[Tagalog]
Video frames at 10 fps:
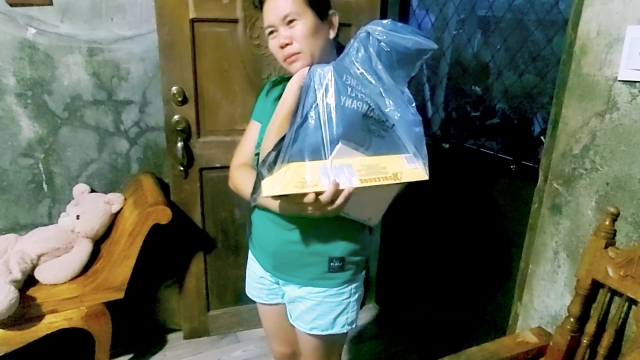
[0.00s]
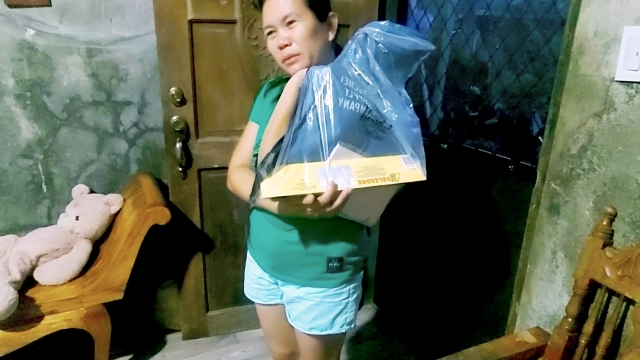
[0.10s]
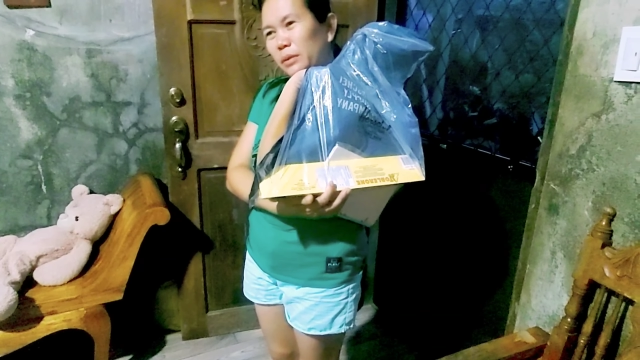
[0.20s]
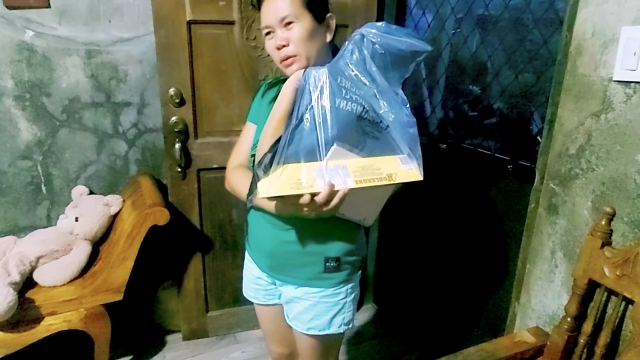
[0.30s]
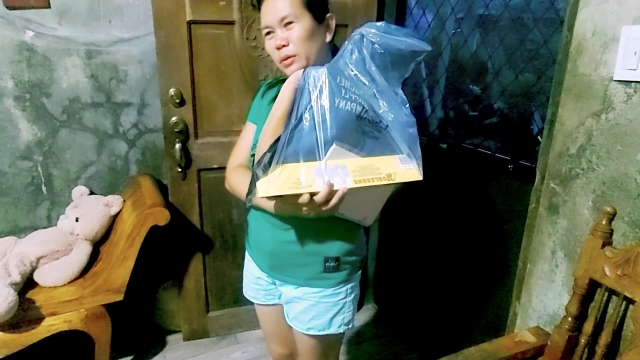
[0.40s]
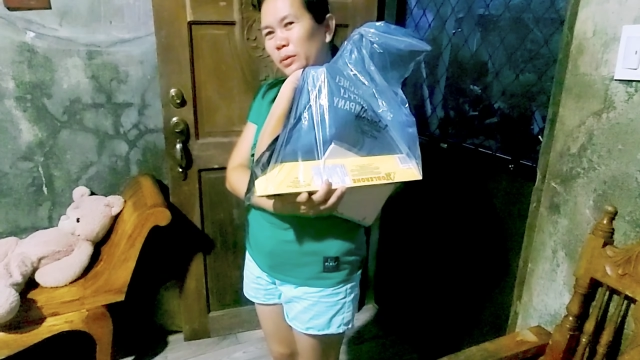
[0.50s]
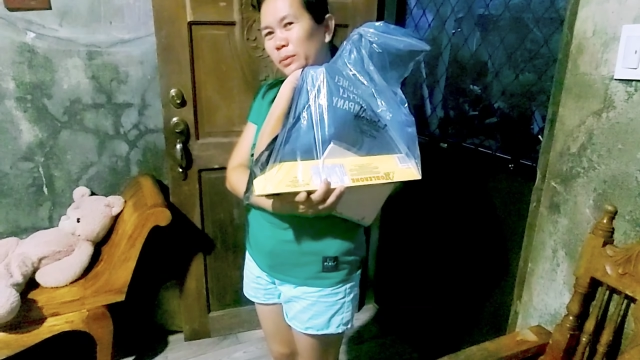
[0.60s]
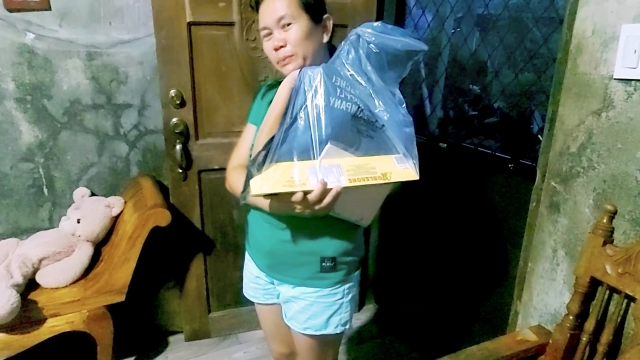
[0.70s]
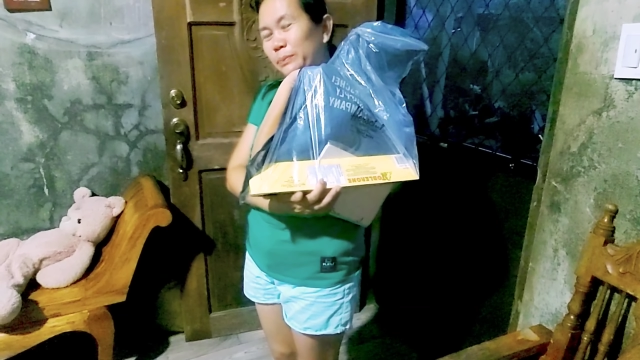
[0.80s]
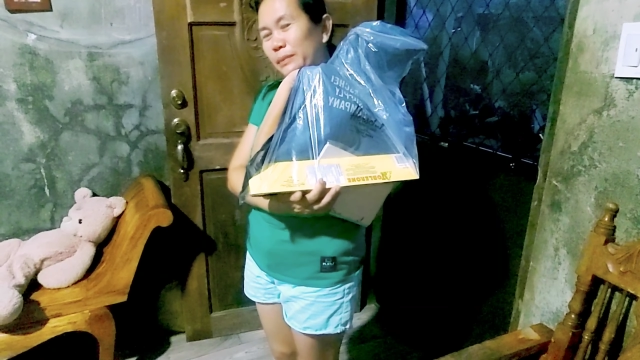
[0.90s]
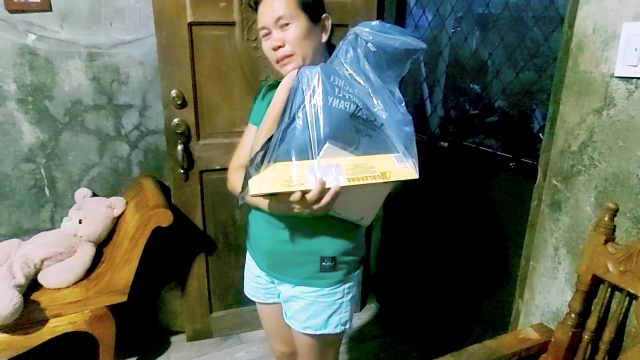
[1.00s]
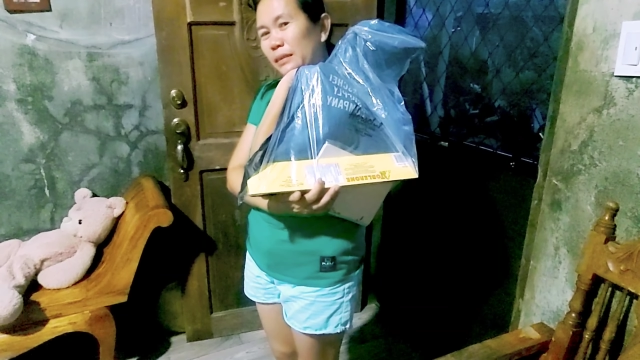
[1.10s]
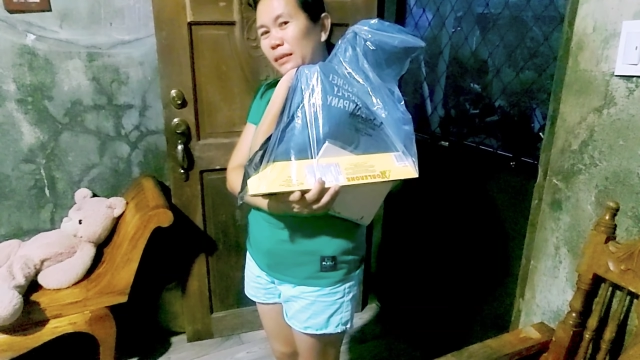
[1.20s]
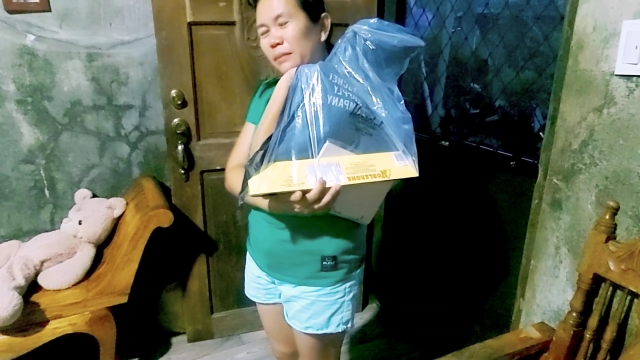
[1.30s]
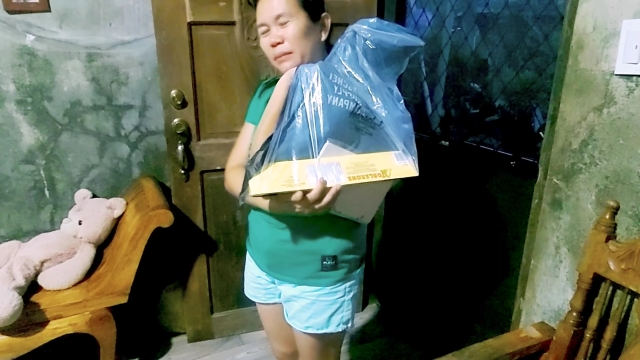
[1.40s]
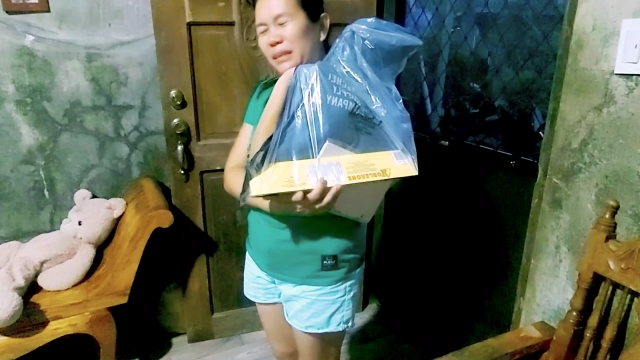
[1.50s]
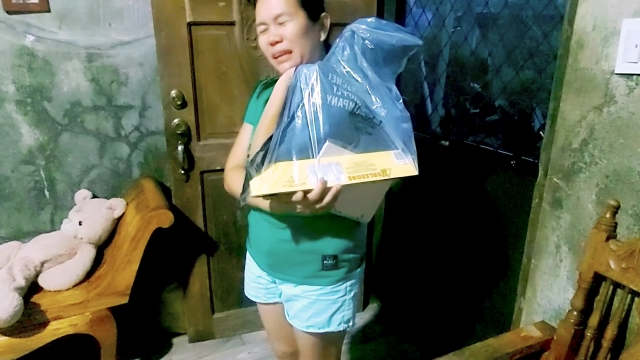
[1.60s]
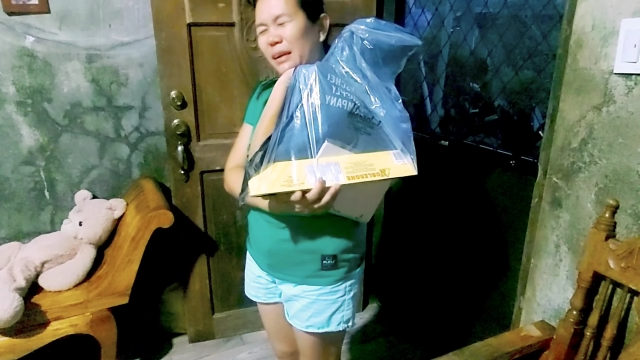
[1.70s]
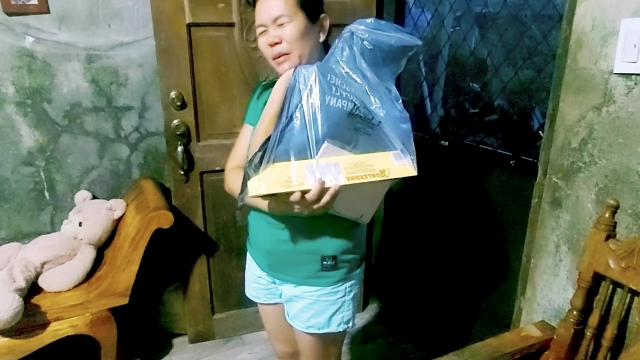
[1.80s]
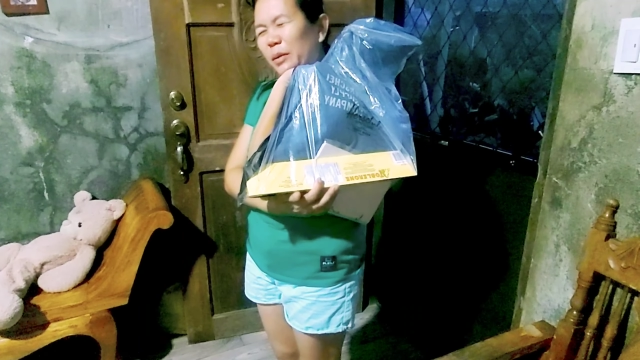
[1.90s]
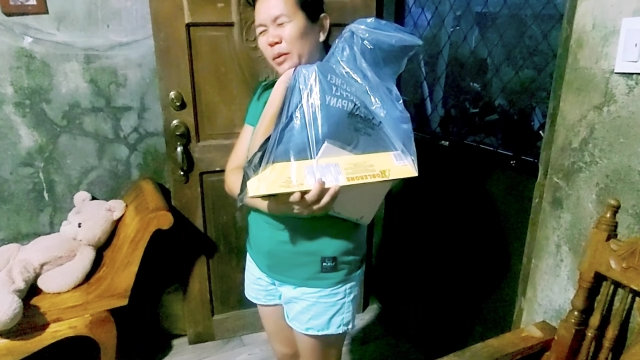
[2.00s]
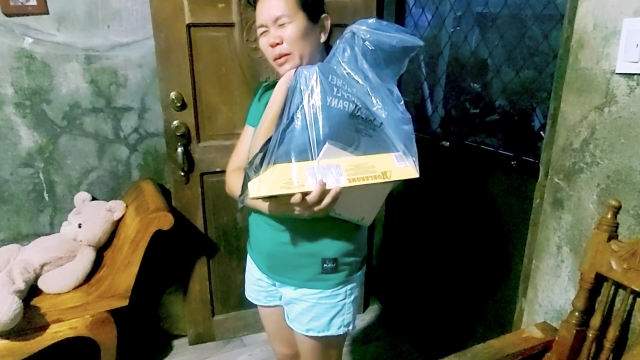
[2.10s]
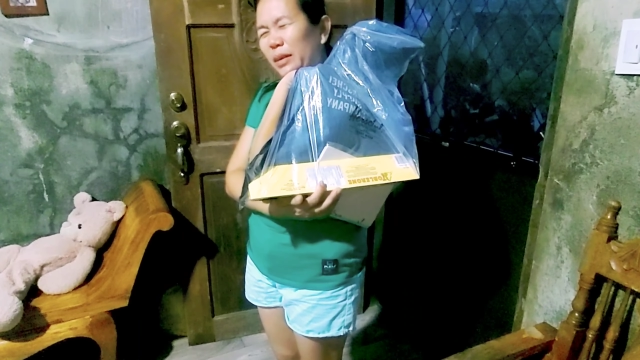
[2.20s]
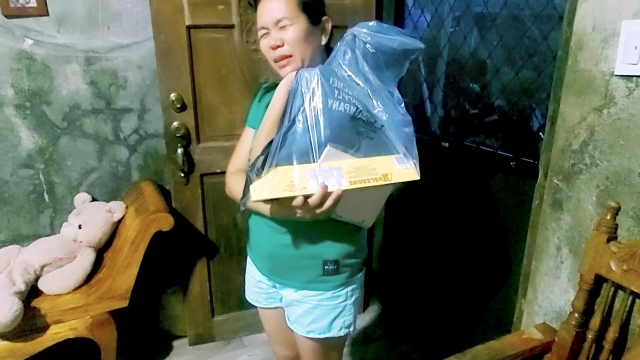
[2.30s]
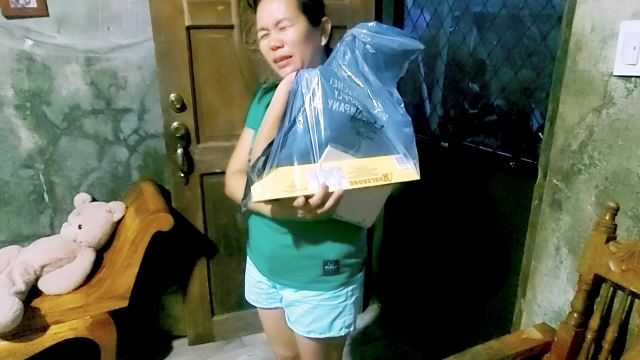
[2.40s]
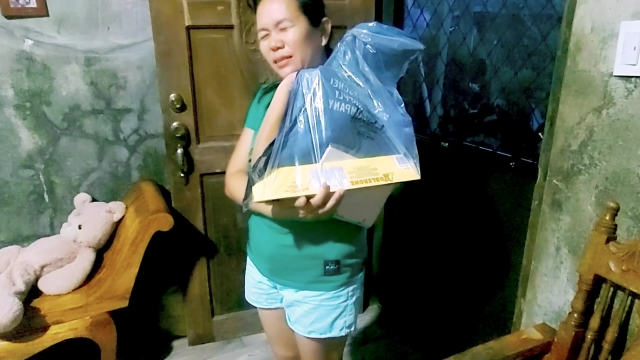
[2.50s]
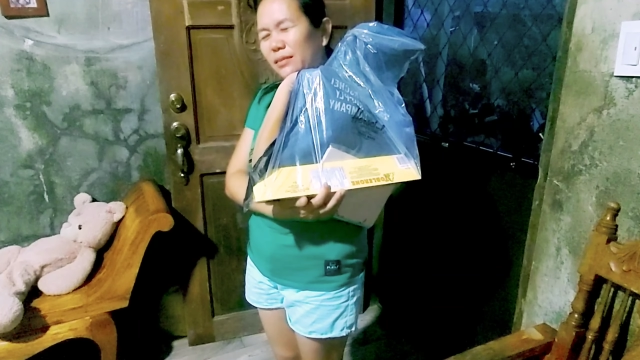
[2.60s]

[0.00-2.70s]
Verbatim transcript: Pero, basta ako no kay,